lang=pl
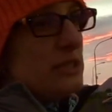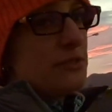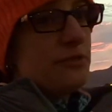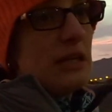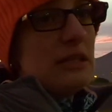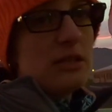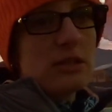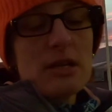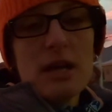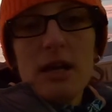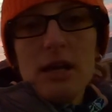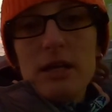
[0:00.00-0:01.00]
jest wiatr.
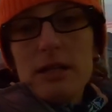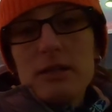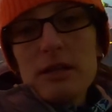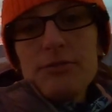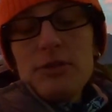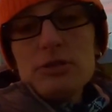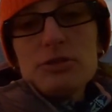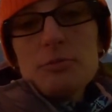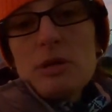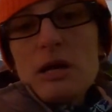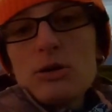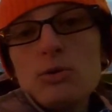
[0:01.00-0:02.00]

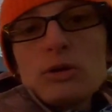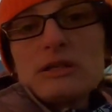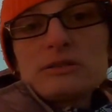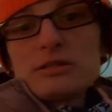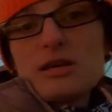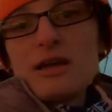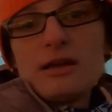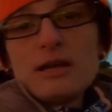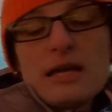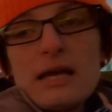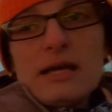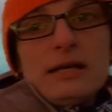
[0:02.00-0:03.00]
Trafiliśmy akurat
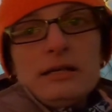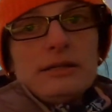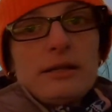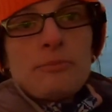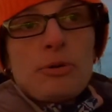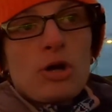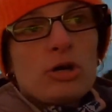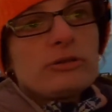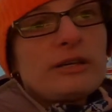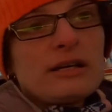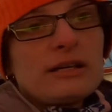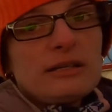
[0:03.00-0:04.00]
na
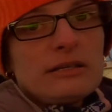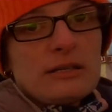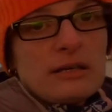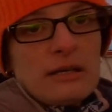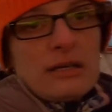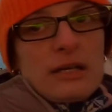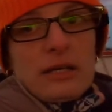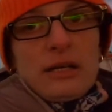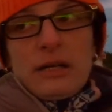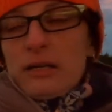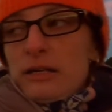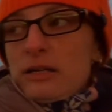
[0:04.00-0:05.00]
pogodę
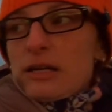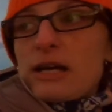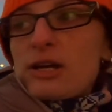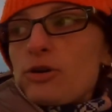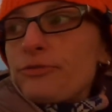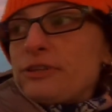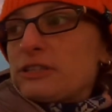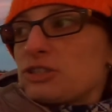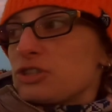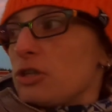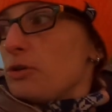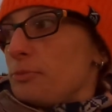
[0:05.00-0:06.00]

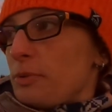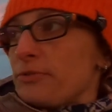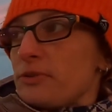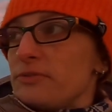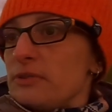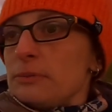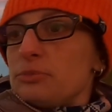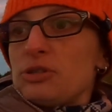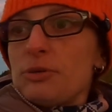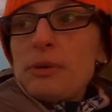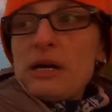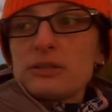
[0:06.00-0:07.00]
lekkowietrzną, powiem Wam,
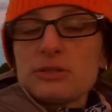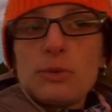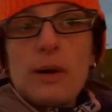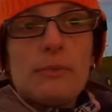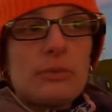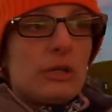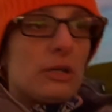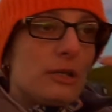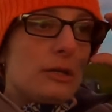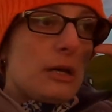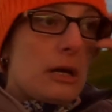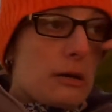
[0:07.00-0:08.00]
przemarzłam
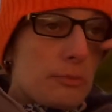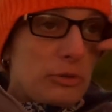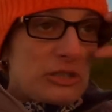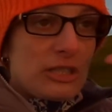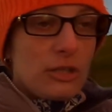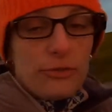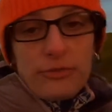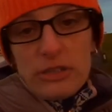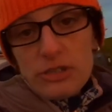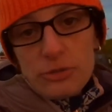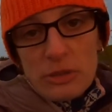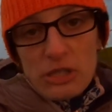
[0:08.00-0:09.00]
i
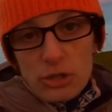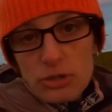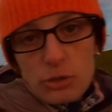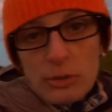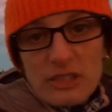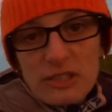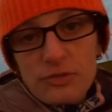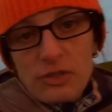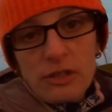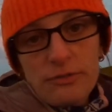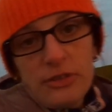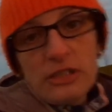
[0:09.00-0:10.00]
postanowiliśmy nie rozkładać w
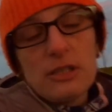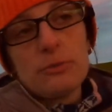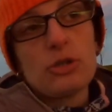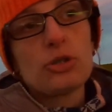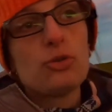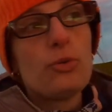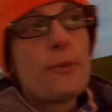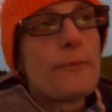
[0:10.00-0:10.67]
tej chwili namiotu.